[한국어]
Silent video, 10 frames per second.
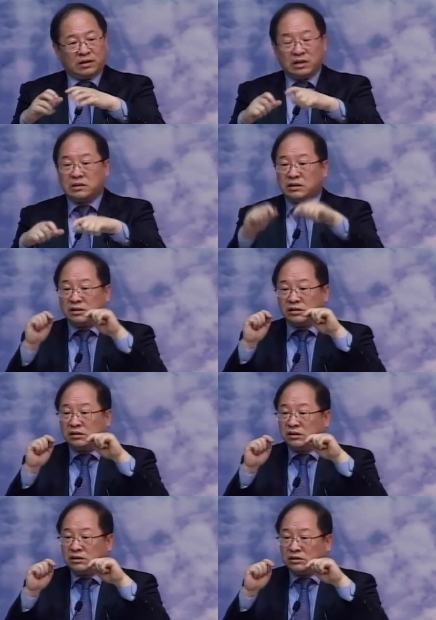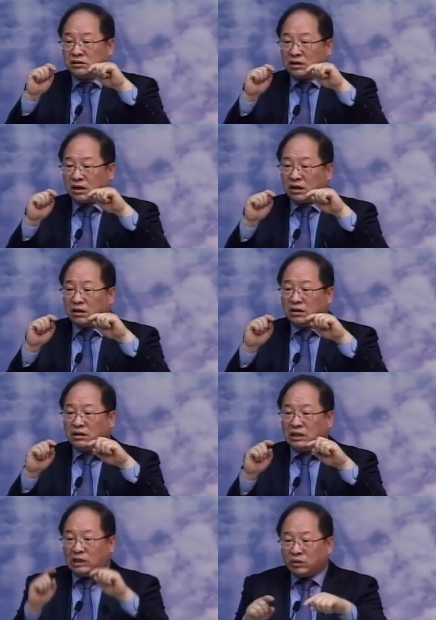그래서 이를 예,
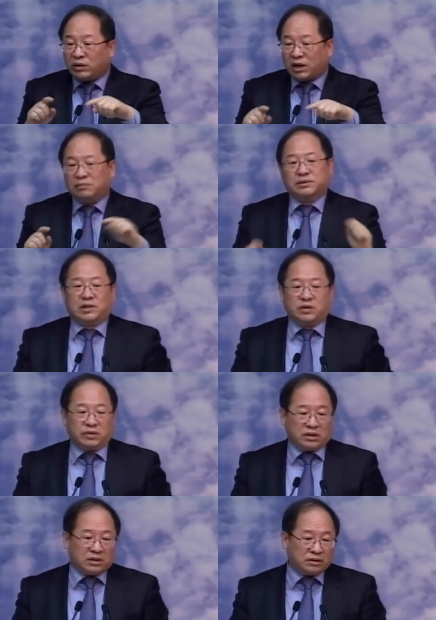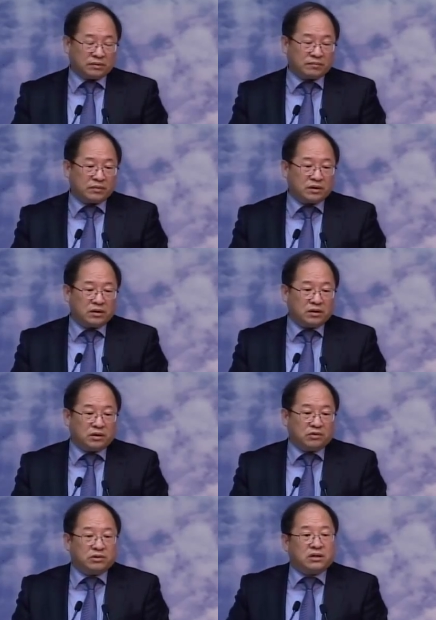인도의 아버지라고 얘기합니다.
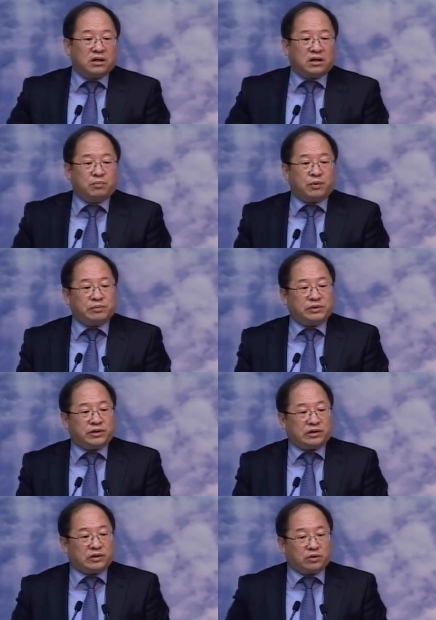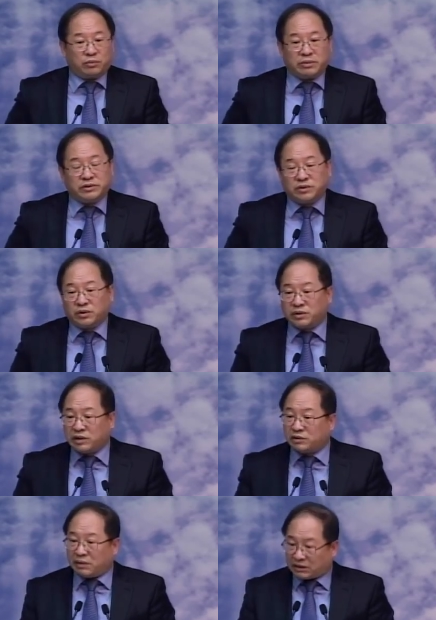우리나라 복음을 전했던 토마스
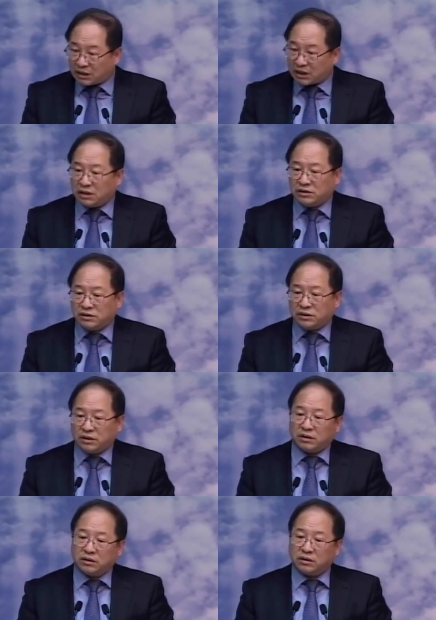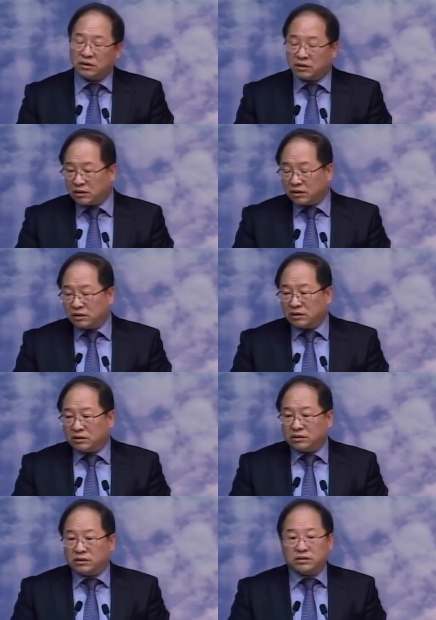선교사도 마찬가지죠.
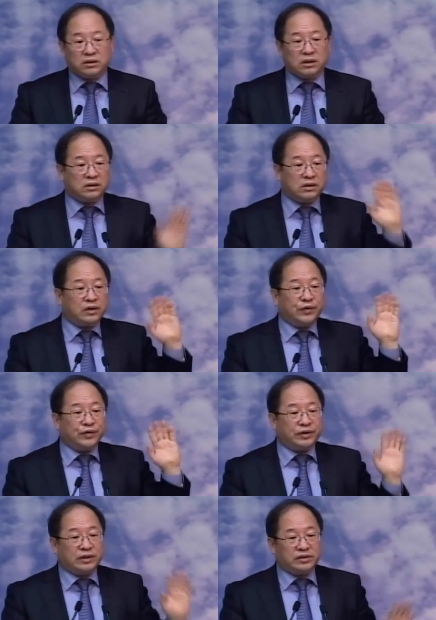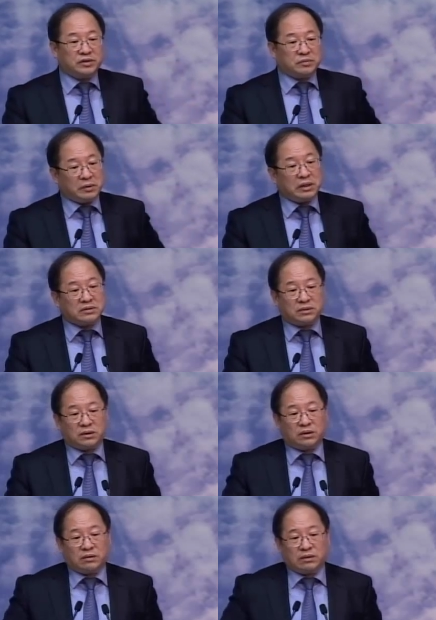저는 그게 그렇게 연결되는지
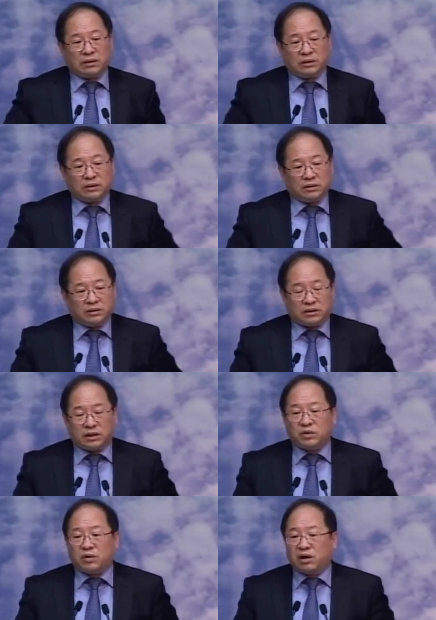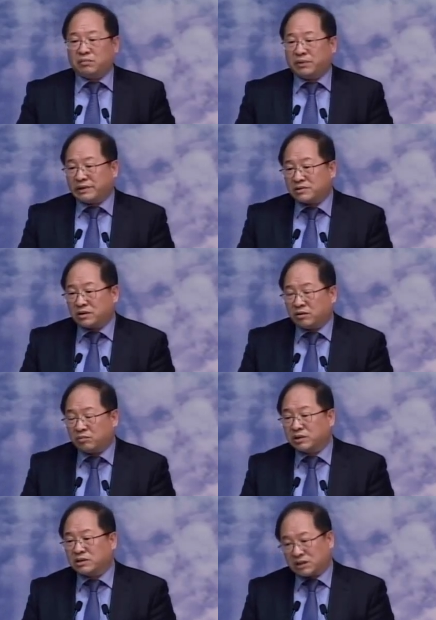몰랐어요. 예, 대동강변에서
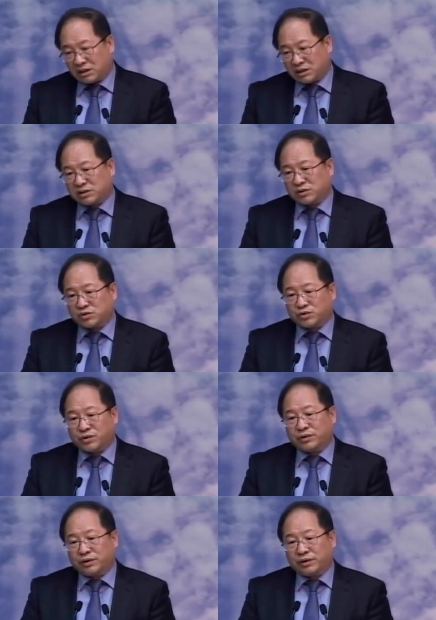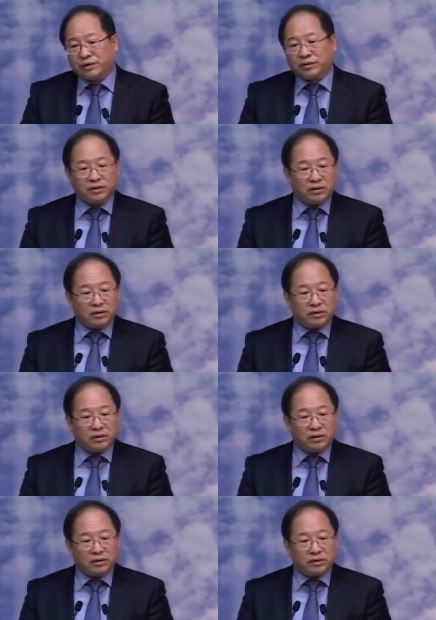목이 잘라져서 죽었던